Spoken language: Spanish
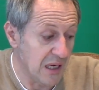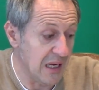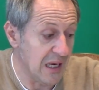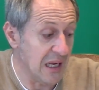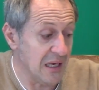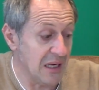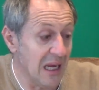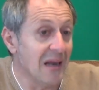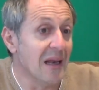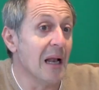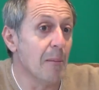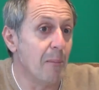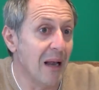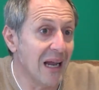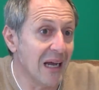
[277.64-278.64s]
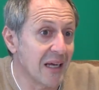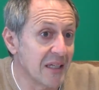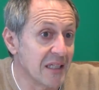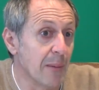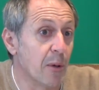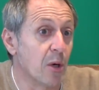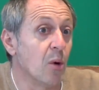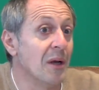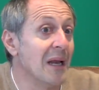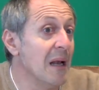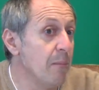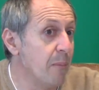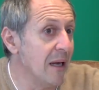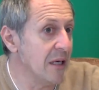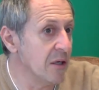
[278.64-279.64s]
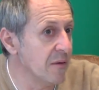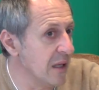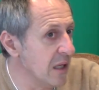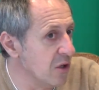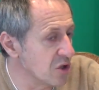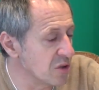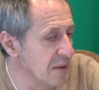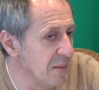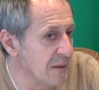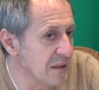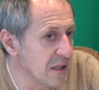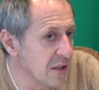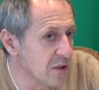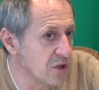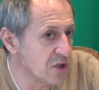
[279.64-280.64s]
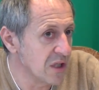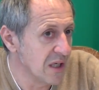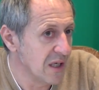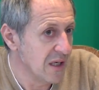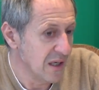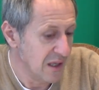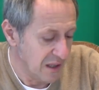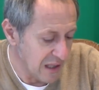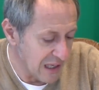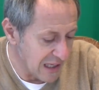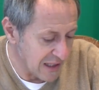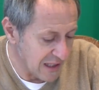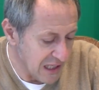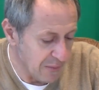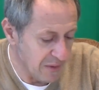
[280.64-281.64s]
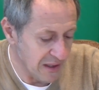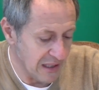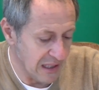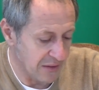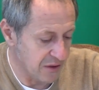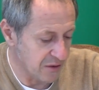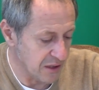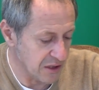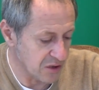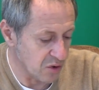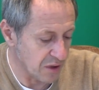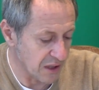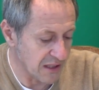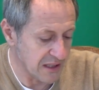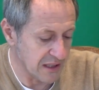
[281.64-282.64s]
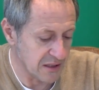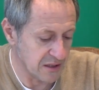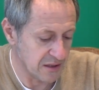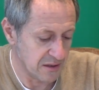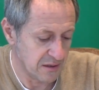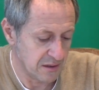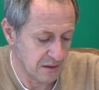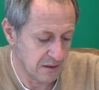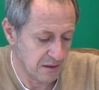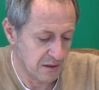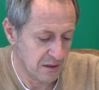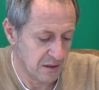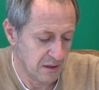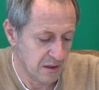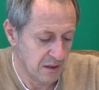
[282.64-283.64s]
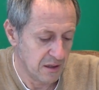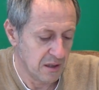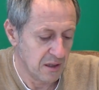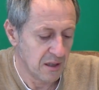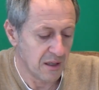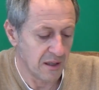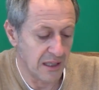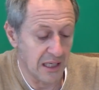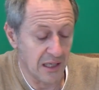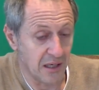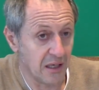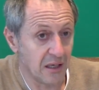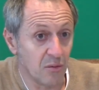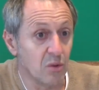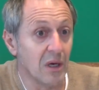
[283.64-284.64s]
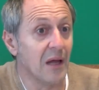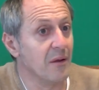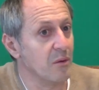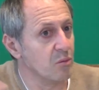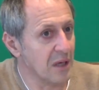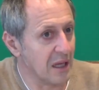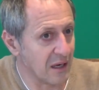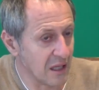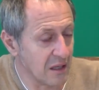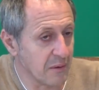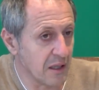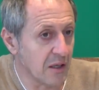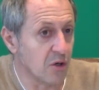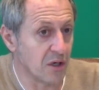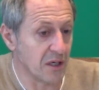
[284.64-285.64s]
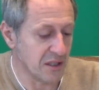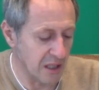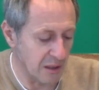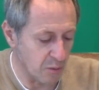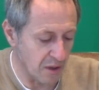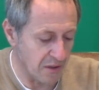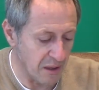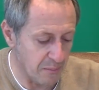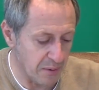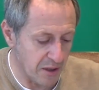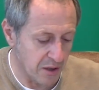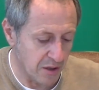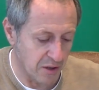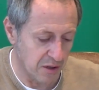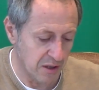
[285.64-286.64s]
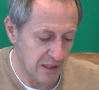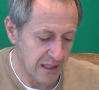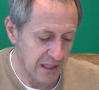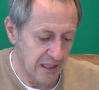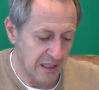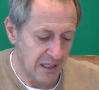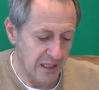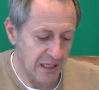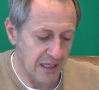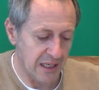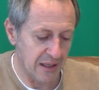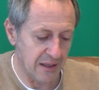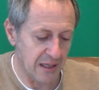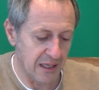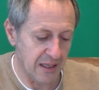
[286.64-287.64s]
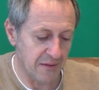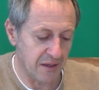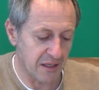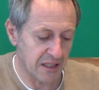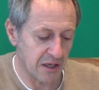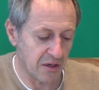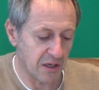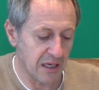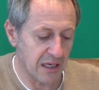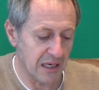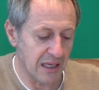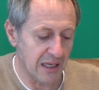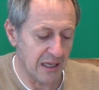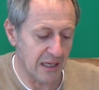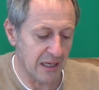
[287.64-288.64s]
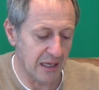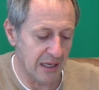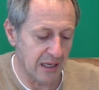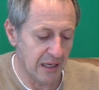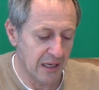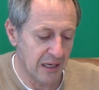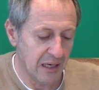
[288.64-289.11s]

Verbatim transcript: En, el plan que se aprobó en el Pleno en el 2022, aquí ya vienen acciones concretas. Crear una, red de videogorris en el municipio, eh, desarrollar eh,